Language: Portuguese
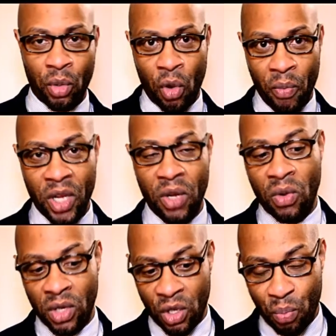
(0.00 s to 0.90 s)
com medo
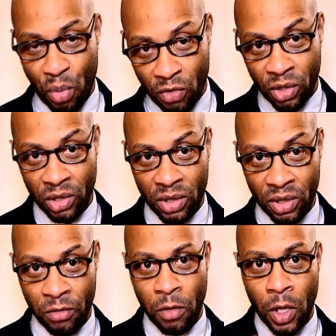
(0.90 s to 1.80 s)
com que o povo não se
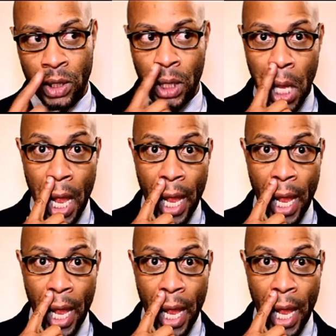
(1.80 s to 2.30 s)
revolta,